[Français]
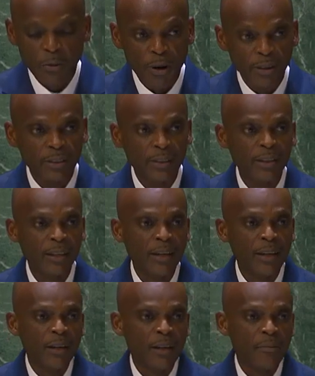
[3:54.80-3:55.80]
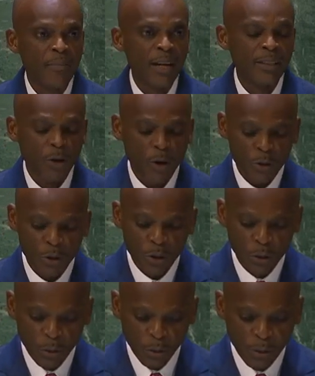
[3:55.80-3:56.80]
perturbée et instable du
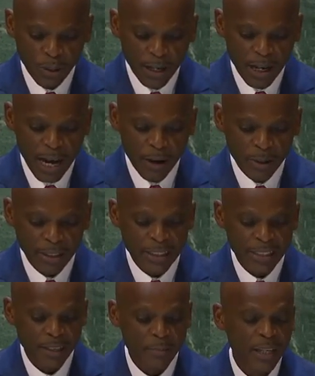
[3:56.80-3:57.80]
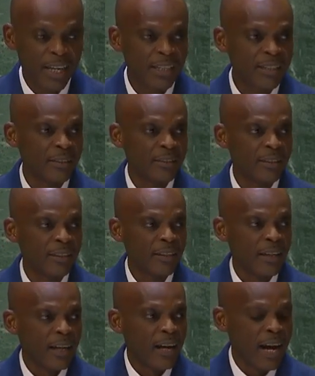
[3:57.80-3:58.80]
monde, mais aussi
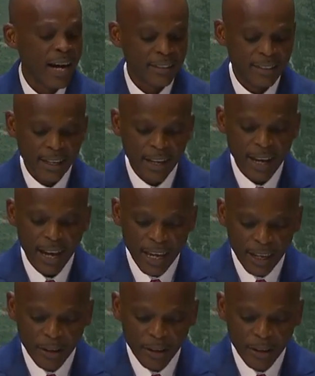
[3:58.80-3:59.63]
notre détermination